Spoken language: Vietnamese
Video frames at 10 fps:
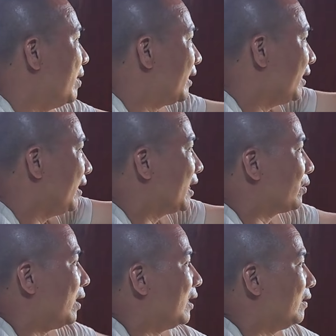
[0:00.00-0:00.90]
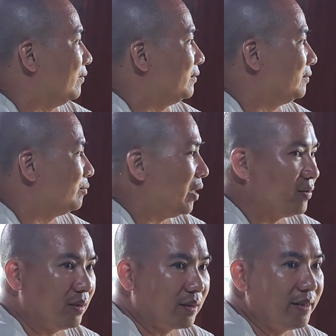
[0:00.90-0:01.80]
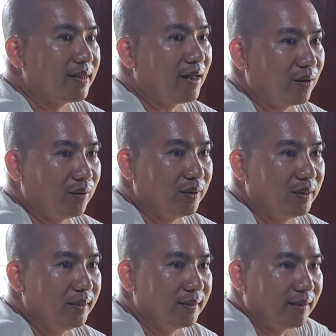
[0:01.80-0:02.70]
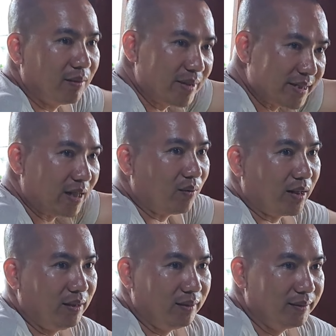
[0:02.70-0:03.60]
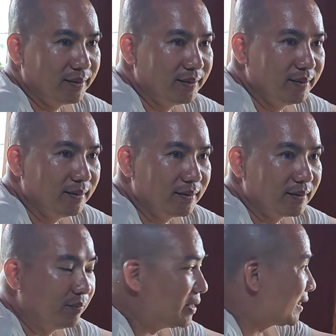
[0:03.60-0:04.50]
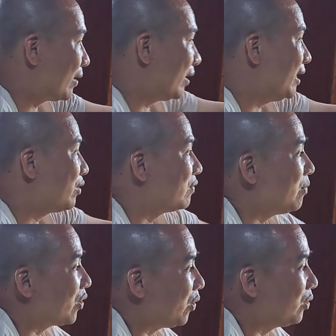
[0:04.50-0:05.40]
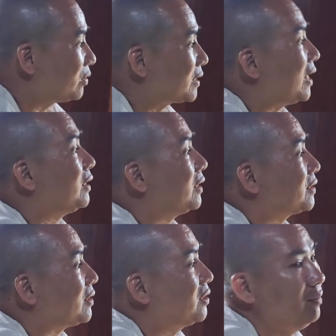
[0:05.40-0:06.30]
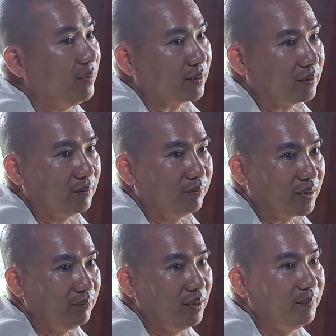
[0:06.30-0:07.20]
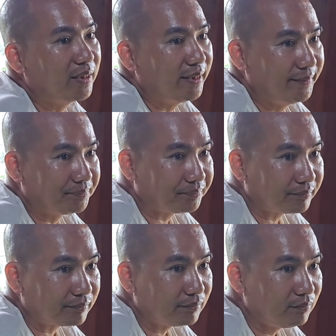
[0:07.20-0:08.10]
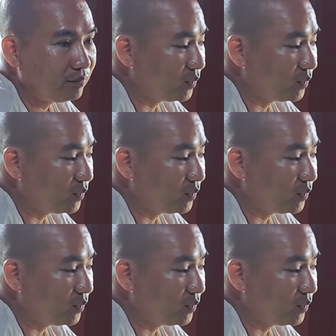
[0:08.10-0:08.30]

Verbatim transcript: bên kia điện thoại là báo thấy sạc rồi thế là mình chạy qua đấy yeah. Ừ. mình chạy qua đấy cùng với bộ đội luôn sáng sáng sớm mà sáng mơ mới tinh yeah, dạ,